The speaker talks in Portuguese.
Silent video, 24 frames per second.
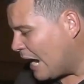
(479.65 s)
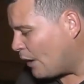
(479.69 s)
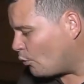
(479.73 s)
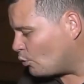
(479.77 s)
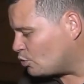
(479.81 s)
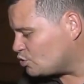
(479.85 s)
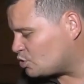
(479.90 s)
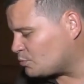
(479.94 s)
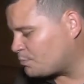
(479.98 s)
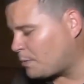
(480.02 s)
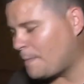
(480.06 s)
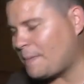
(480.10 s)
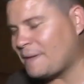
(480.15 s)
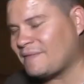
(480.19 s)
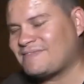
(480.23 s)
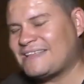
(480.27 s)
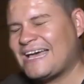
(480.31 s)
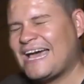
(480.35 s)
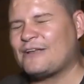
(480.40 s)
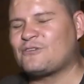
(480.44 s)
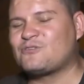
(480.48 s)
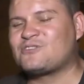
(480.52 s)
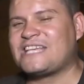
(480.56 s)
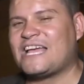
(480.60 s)
aonde o
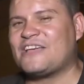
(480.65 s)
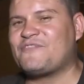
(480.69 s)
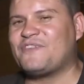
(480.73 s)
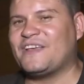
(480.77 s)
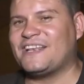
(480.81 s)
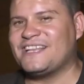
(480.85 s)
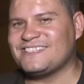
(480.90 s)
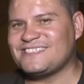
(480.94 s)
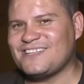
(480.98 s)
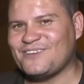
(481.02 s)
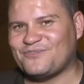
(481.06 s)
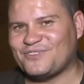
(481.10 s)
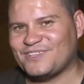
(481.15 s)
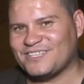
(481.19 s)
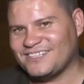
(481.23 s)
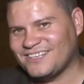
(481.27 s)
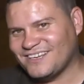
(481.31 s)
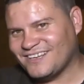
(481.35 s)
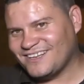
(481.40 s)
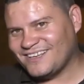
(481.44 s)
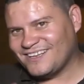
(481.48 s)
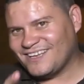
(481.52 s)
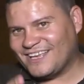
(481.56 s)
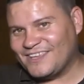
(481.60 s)
proprietário sai feliz da
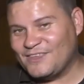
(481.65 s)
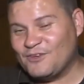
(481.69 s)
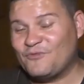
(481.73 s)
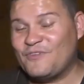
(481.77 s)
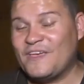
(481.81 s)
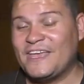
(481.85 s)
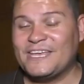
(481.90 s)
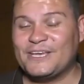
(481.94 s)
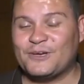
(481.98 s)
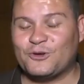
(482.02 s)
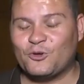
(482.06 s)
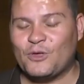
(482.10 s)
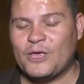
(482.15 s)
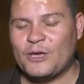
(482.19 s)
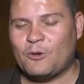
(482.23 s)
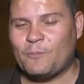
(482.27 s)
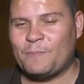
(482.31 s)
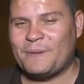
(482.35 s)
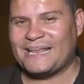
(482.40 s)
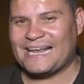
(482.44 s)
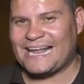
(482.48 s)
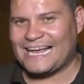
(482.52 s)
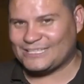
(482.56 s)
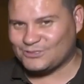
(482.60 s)
vida e o veículo
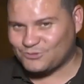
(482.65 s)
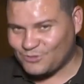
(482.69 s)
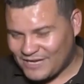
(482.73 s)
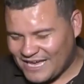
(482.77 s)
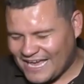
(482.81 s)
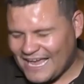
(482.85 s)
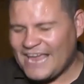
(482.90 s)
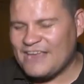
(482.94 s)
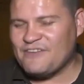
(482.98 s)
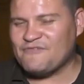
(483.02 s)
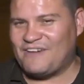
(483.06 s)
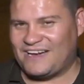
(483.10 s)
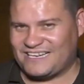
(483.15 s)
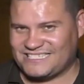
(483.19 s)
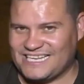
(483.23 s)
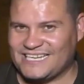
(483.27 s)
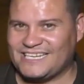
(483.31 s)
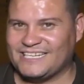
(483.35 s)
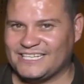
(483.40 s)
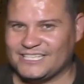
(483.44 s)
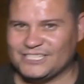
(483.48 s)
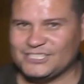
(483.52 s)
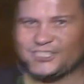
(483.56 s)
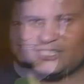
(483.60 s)
recuperado em
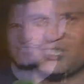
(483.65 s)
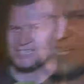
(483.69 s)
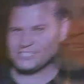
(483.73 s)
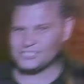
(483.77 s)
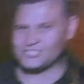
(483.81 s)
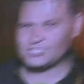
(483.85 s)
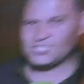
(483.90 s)
Vaza Grande.